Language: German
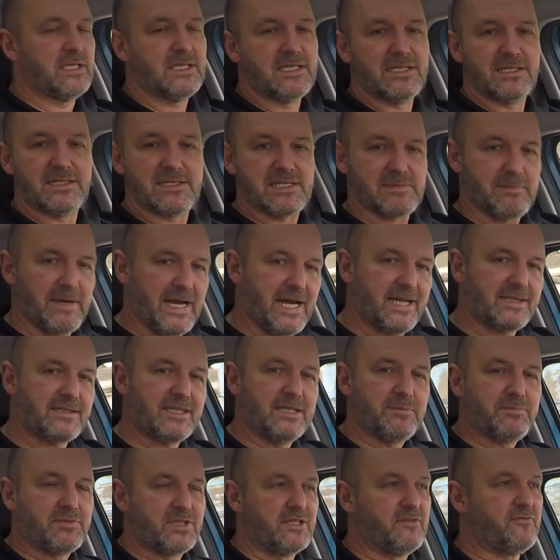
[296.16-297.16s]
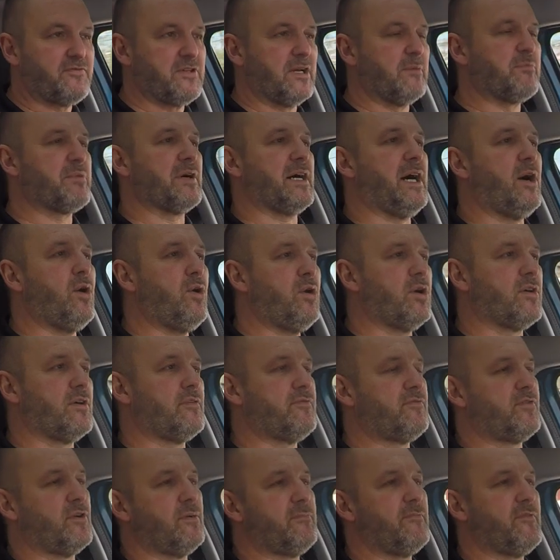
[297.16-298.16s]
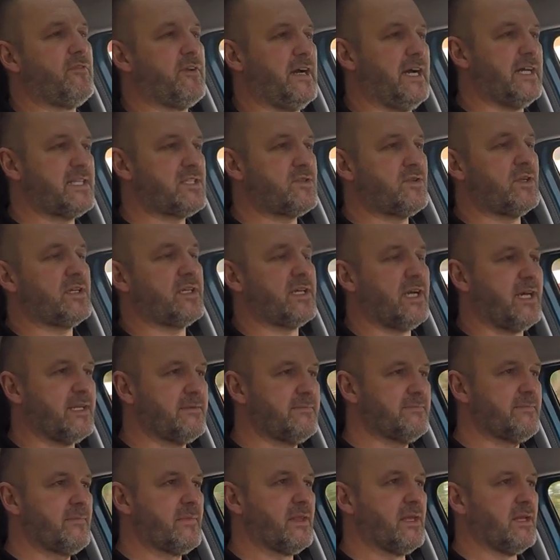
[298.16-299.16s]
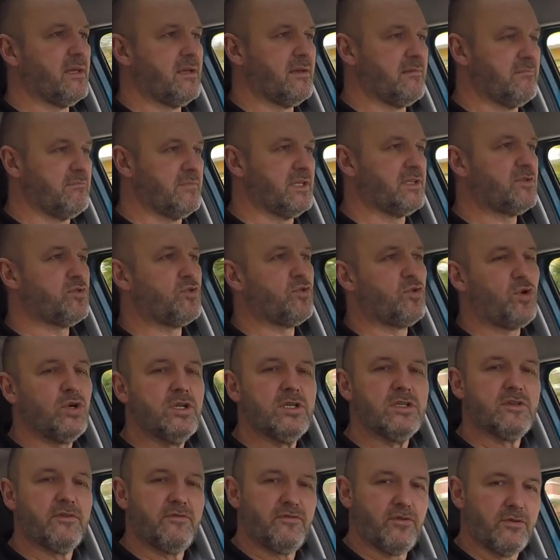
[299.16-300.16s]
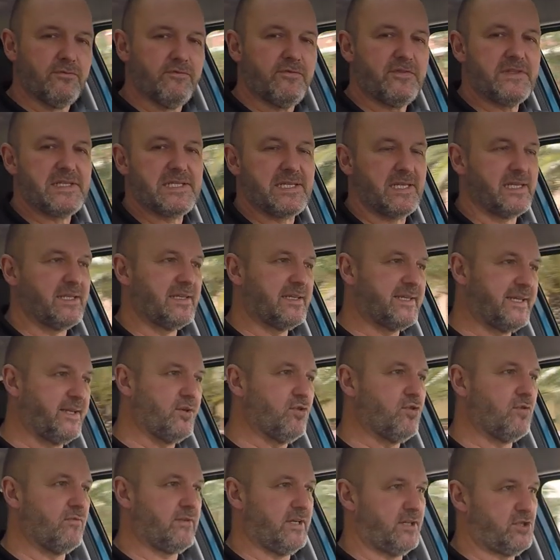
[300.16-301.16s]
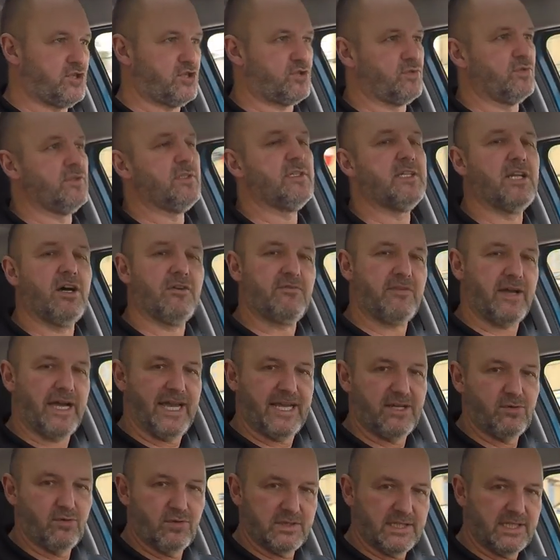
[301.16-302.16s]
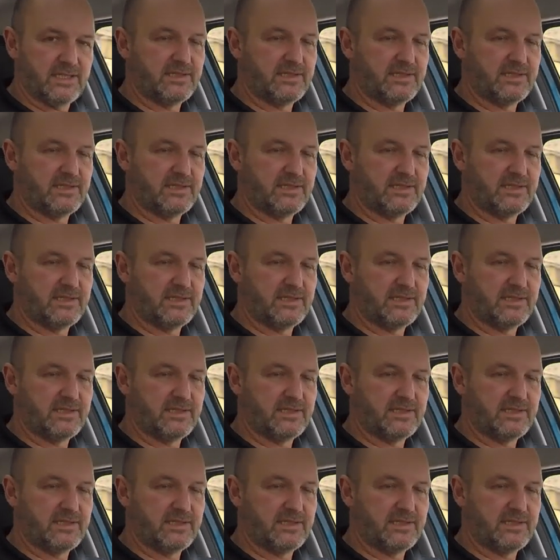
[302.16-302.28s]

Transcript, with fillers: Smart gibt den Verbrauch vom Fahrzeug an mit rund 15 Kilowattstunden auf 100